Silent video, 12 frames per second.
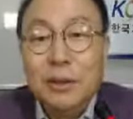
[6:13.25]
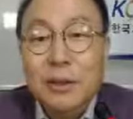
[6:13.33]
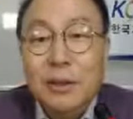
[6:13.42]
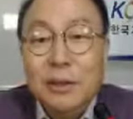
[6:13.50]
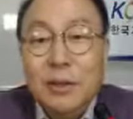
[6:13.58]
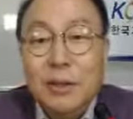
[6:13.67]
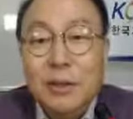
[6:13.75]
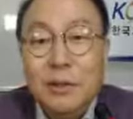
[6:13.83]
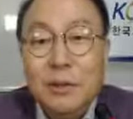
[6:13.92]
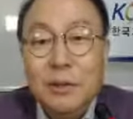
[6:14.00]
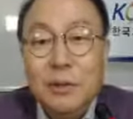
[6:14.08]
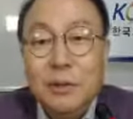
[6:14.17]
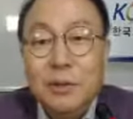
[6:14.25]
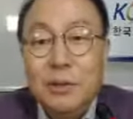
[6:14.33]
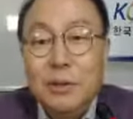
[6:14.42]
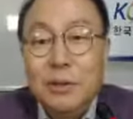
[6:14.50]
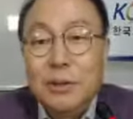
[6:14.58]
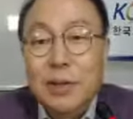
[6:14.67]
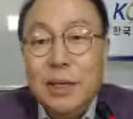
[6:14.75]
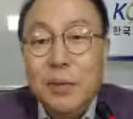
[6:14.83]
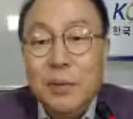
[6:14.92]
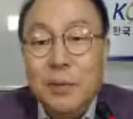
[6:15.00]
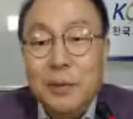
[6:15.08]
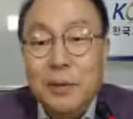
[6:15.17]
체크 요소들을
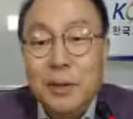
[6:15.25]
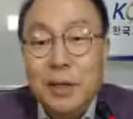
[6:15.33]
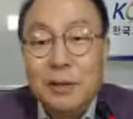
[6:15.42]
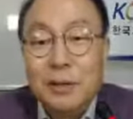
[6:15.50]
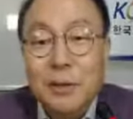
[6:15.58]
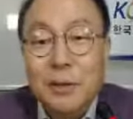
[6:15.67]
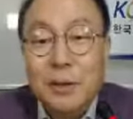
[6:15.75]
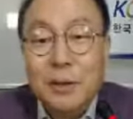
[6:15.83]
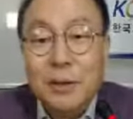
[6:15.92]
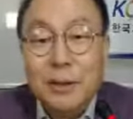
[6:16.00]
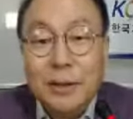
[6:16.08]
살펴보셔가지고